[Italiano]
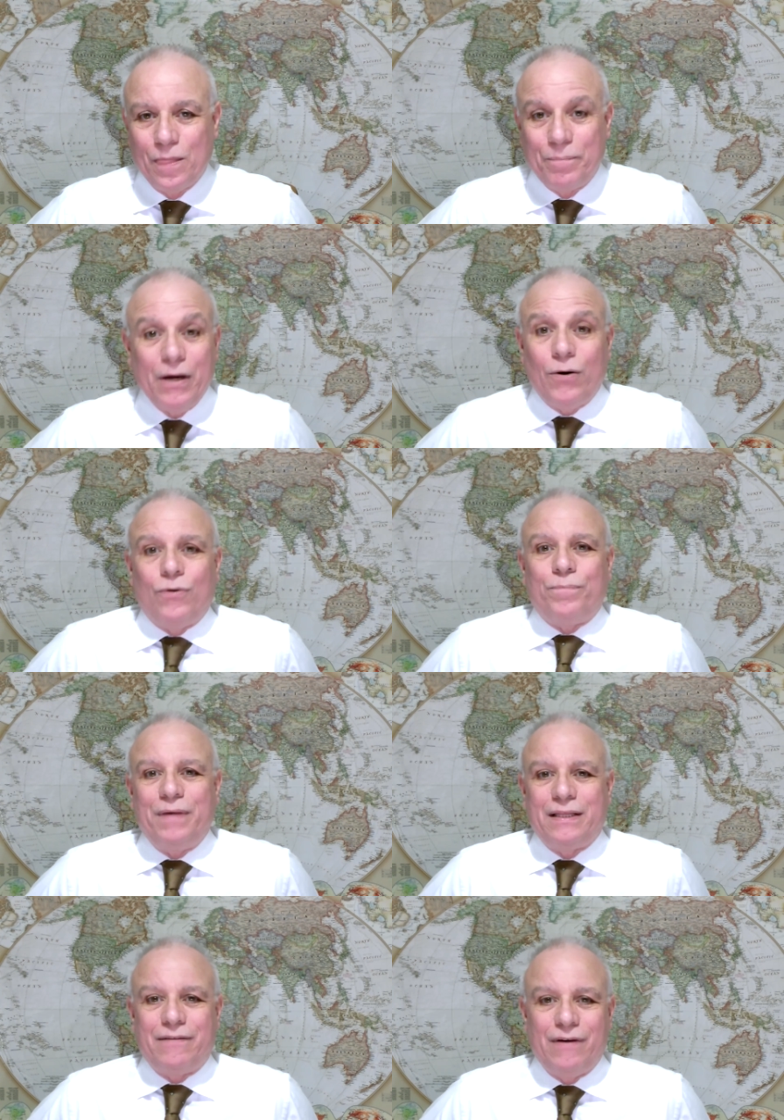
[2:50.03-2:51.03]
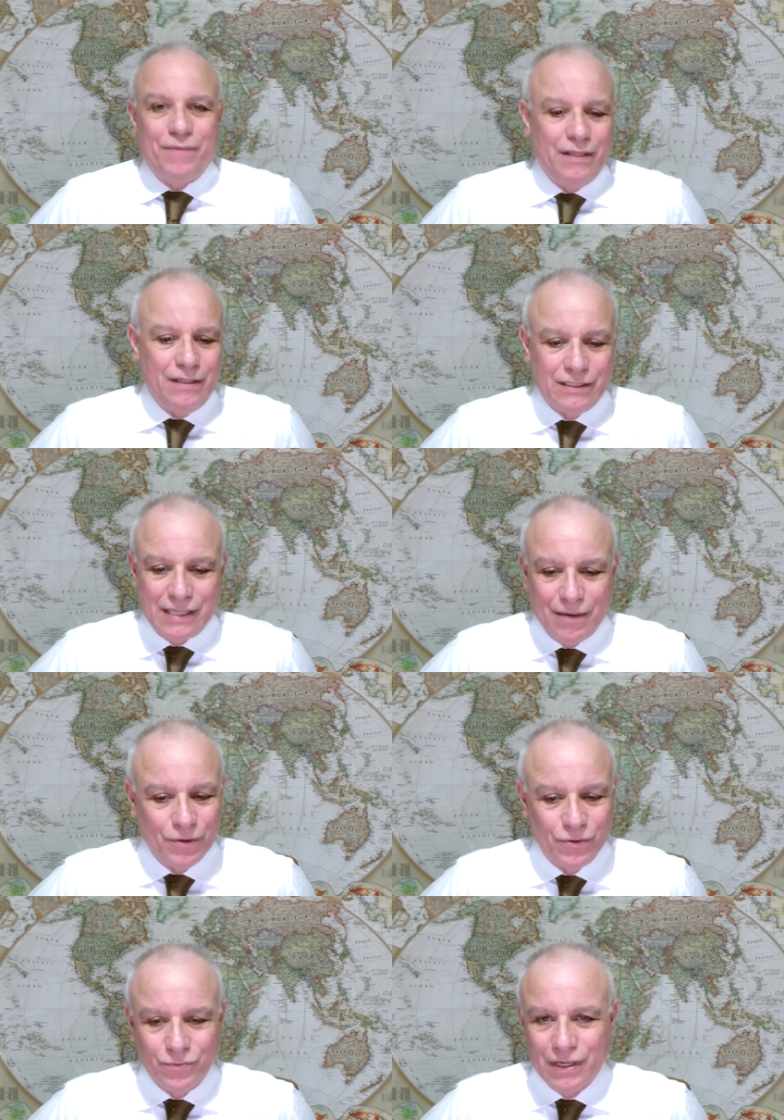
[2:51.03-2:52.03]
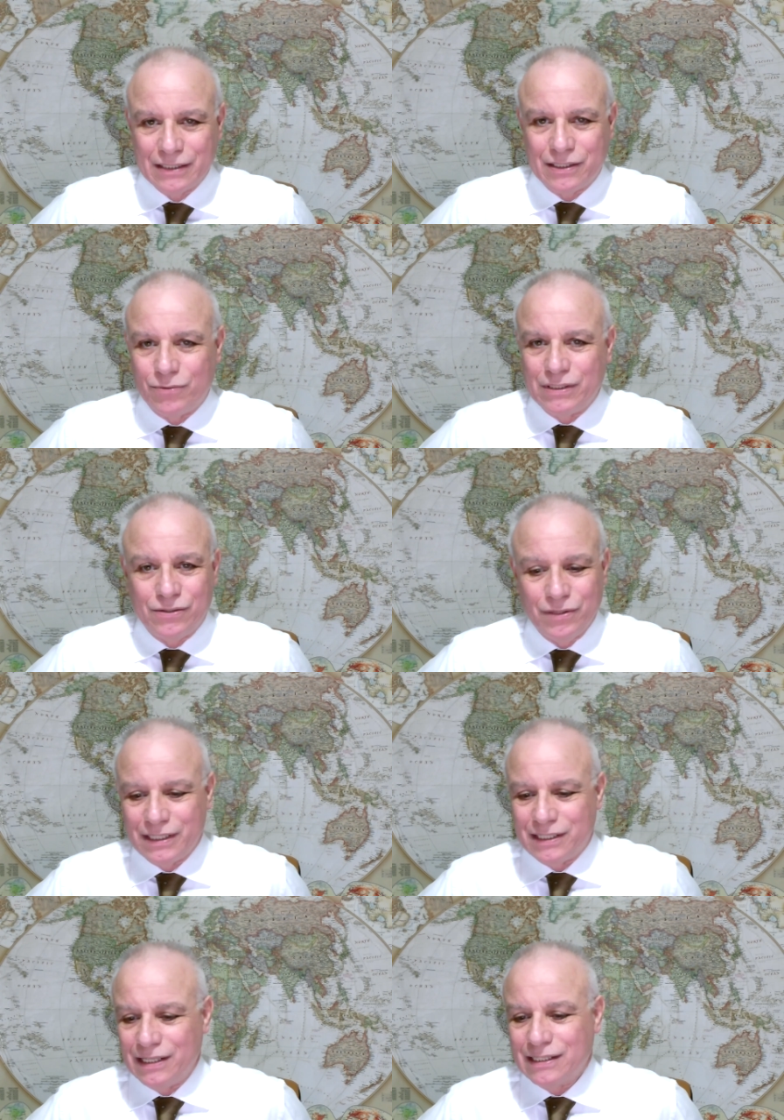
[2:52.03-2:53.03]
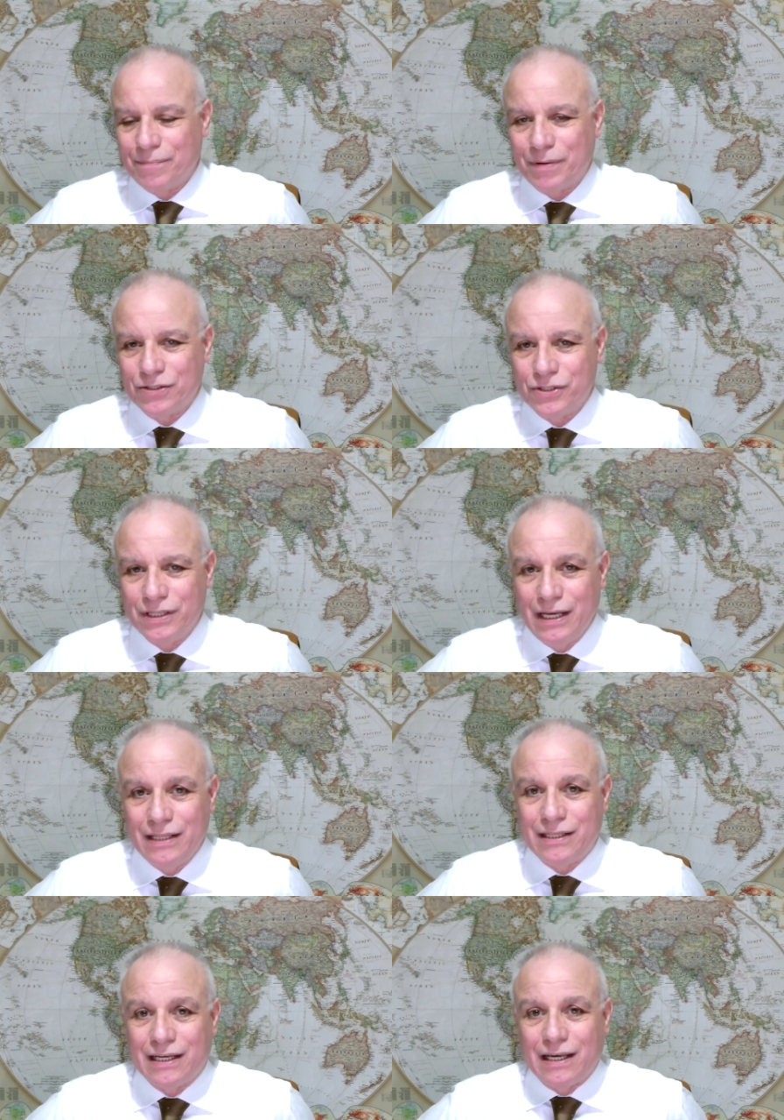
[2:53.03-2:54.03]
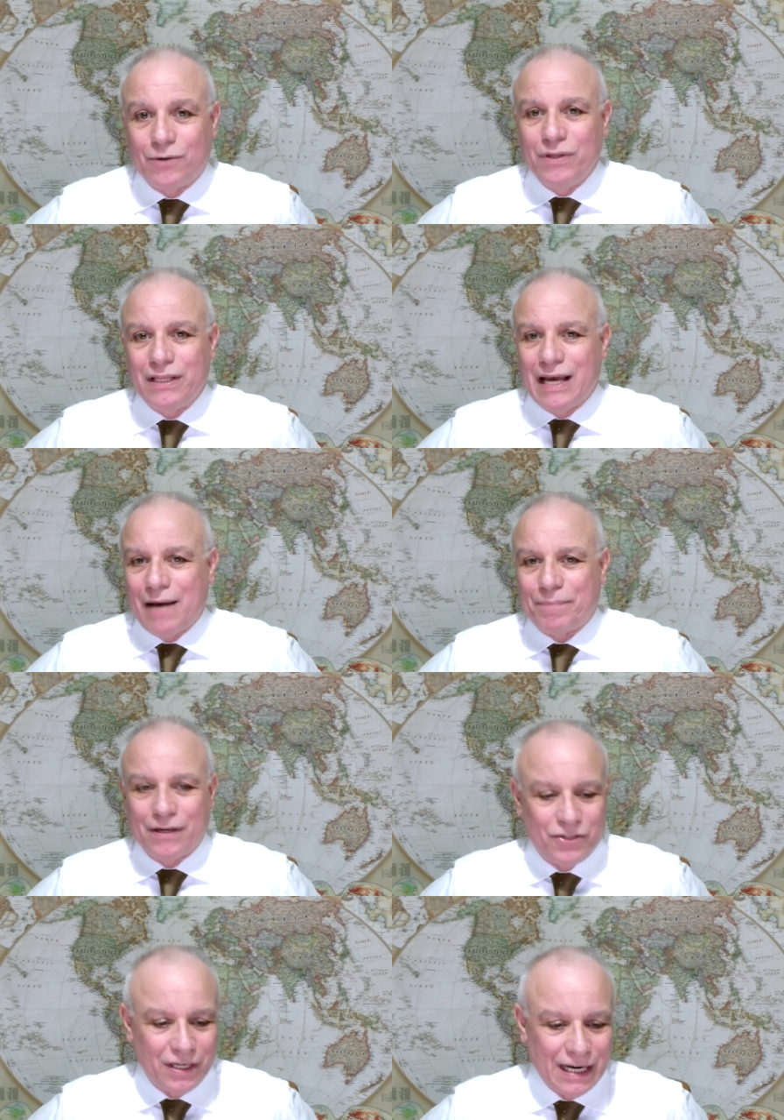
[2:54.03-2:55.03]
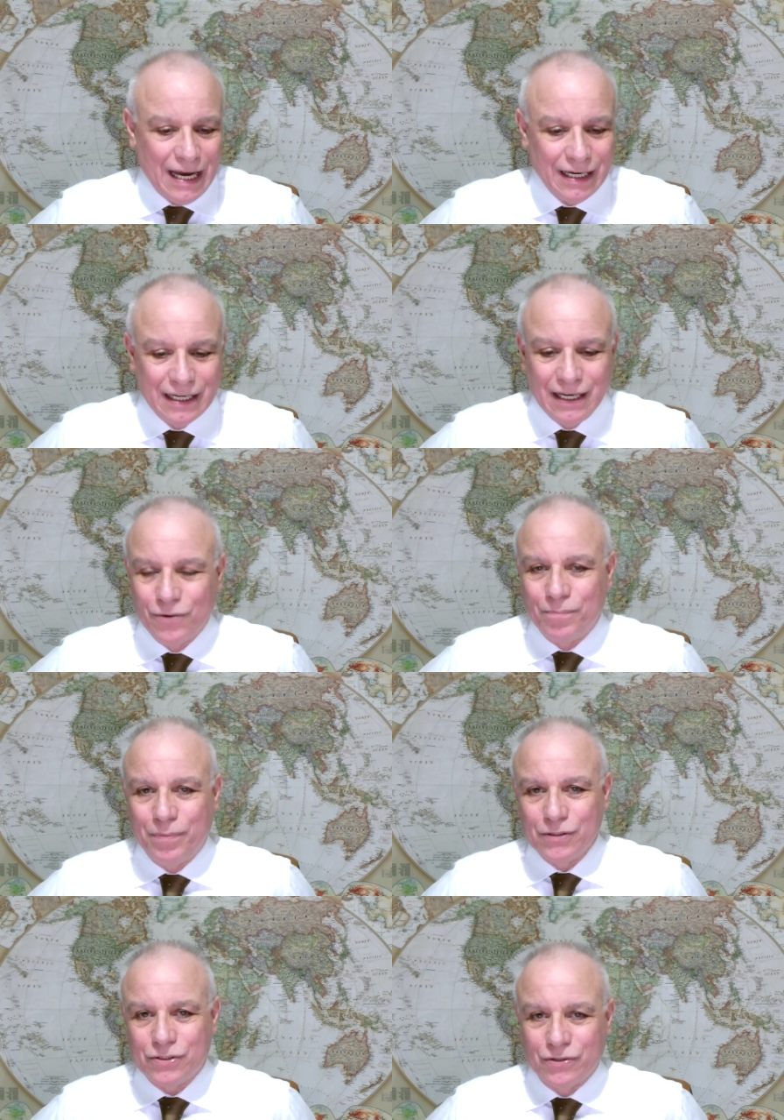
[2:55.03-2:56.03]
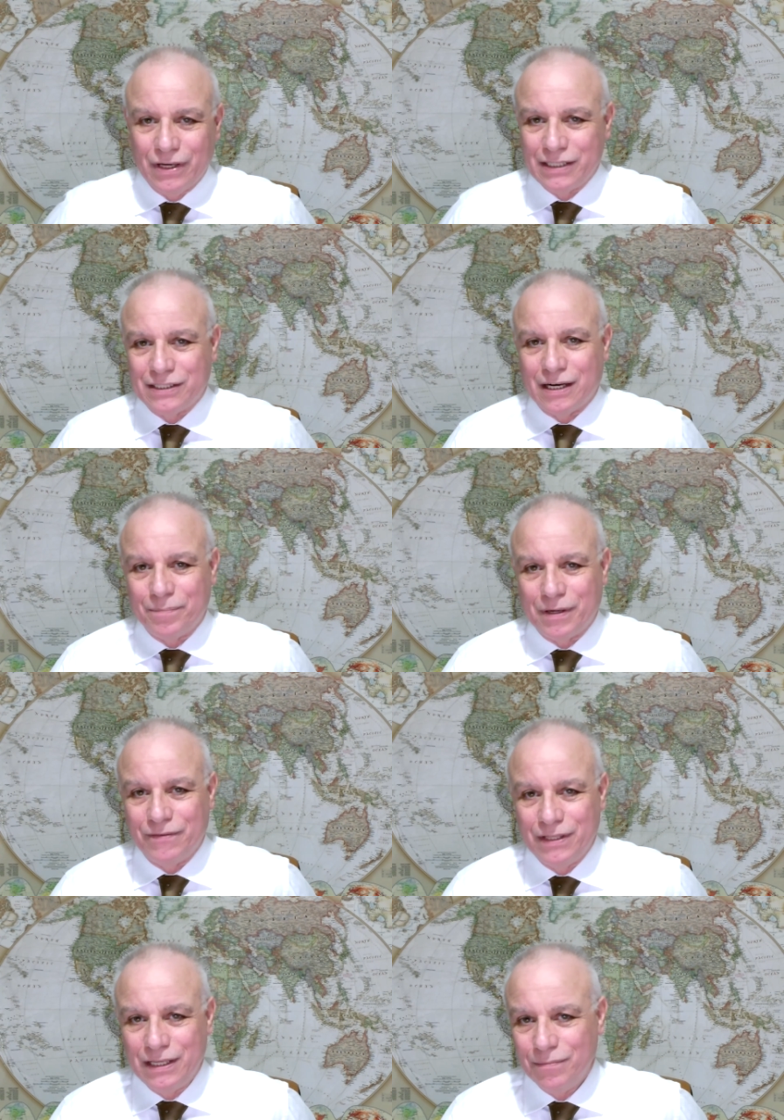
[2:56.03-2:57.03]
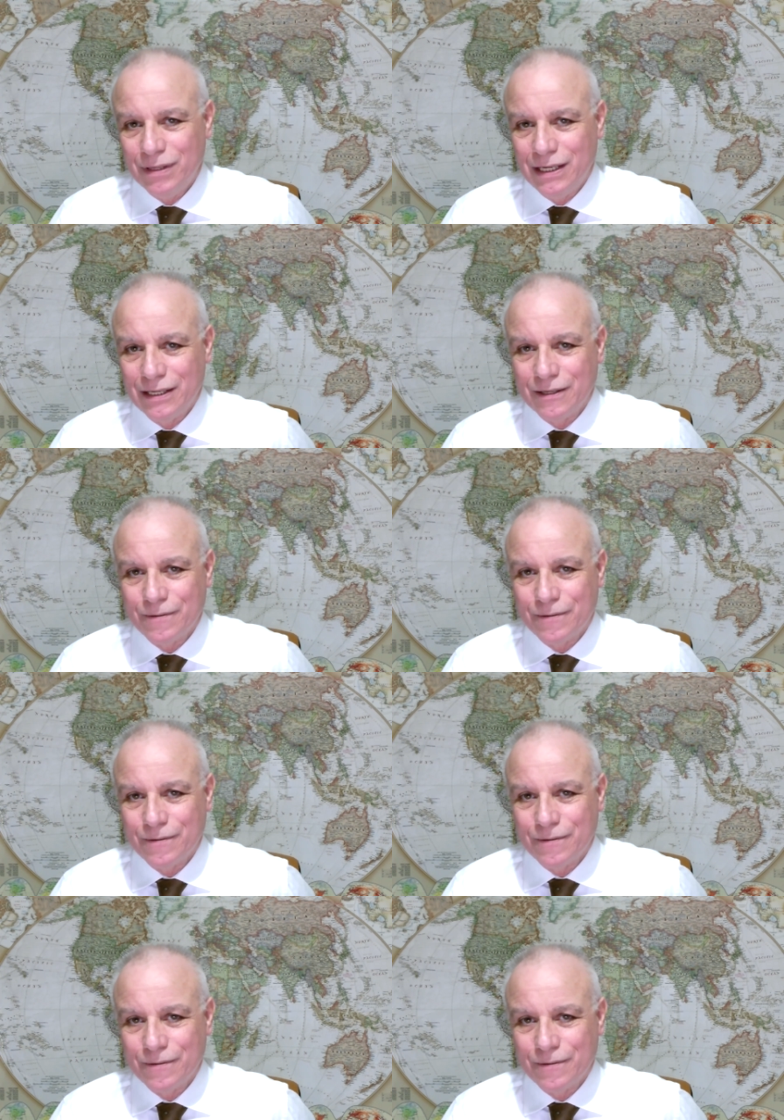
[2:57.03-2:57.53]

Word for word: Però obiettivamente siamo in una situazione senza precedenti che quindi apre scenari che non possono essere prevedibili.